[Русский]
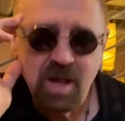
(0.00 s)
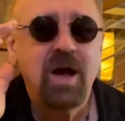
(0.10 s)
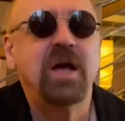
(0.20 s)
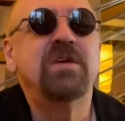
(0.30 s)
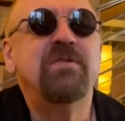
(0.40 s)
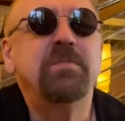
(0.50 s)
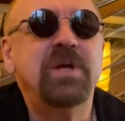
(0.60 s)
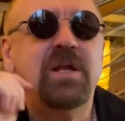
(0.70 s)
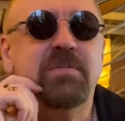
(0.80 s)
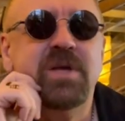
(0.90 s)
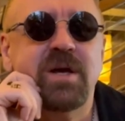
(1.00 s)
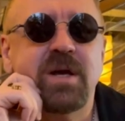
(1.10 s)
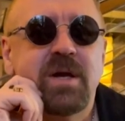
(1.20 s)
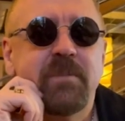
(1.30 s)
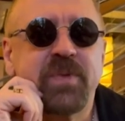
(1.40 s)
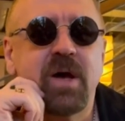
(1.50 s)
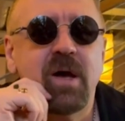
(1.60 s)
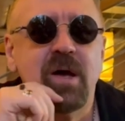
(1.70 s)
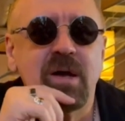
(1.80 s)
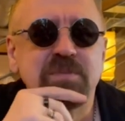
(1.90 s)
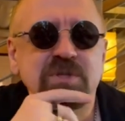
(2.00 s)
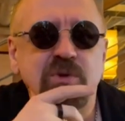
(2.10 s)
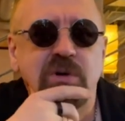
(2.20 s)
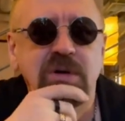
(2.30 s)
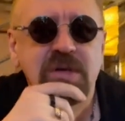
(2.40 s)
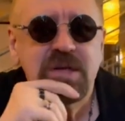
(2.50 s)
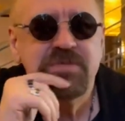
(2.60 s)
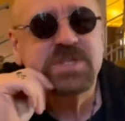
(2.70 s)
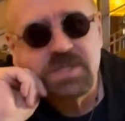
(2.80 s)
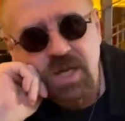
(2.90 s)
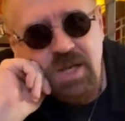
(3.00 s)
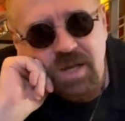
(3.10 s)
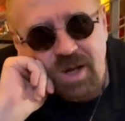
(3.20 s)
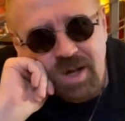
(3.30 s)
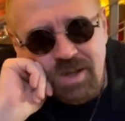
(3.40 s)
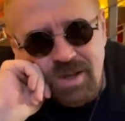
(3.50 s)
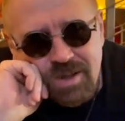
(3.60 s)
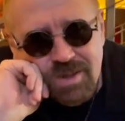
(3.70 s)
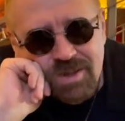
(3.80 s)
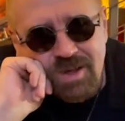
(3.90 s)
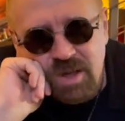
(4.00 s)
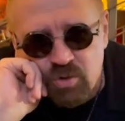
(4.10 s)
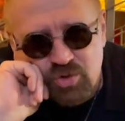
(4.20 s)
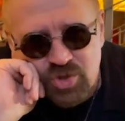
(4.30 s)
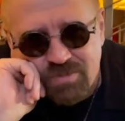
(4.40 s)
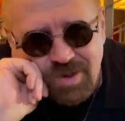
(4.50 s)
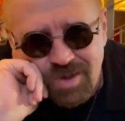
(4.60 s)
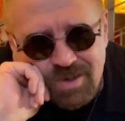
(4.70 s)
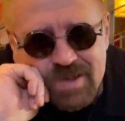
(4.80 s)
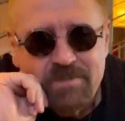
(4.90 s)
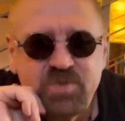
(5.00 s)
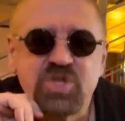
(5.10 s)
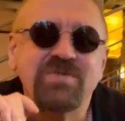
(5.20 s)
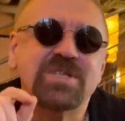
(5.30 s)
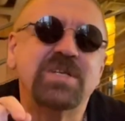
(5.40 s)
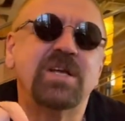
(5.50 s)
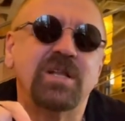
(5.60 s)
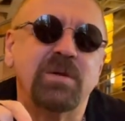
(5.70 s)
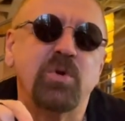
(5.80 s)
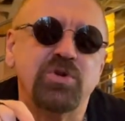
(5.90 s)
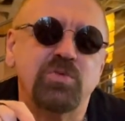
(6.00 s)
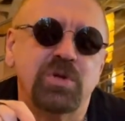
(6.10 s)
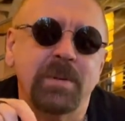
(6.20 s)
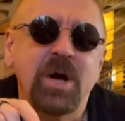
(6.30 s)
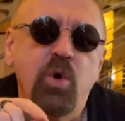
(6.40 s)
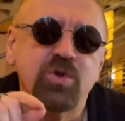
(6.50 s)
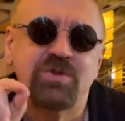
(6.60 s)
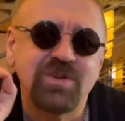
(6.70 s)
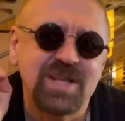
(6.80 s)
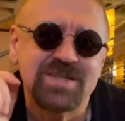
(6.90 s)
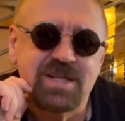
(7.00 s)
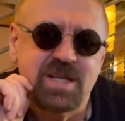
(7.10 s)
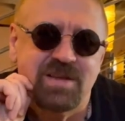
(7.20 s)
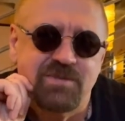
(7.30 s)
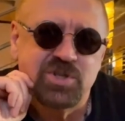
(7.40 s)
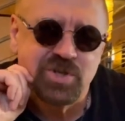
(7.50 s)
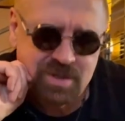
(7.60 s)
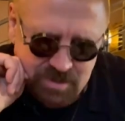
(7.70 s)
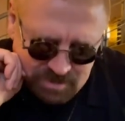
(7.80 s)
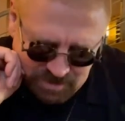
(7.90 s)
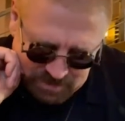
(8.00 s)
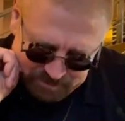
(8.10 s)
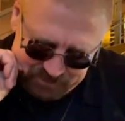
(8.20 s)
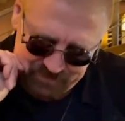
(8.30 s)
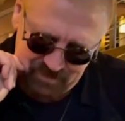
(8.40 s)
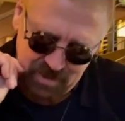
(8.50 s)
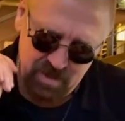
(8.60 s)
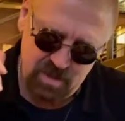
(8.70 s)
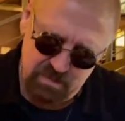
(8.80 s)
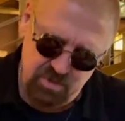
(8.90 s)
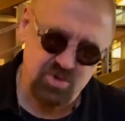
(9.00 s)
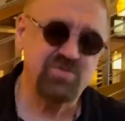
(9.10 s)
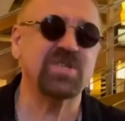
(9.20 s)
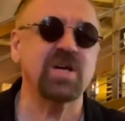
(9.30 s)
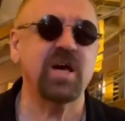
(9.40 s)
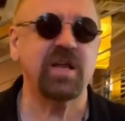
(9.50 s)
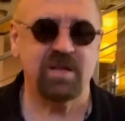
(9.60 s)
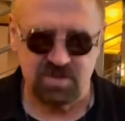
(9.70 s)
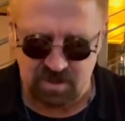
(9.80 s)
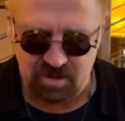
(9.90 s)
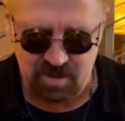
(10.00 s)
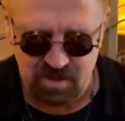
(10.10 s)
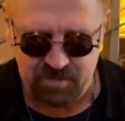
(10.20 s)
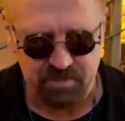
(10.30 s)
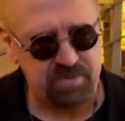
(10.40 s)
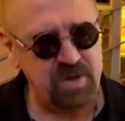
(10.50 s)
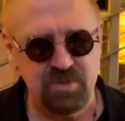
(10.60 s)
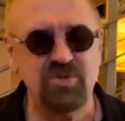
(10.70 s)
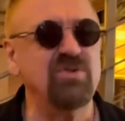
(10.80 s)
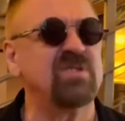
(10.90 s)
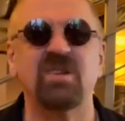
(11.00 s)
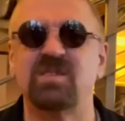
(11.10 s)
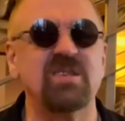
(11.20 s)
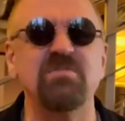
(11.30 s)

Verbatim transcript: а не выпьет ли мне армстого вискаря хорошего? Чего сригал там какой-нибудь от 12 лет и выше. И берешь вискарик, и с этой рыбки. прям так за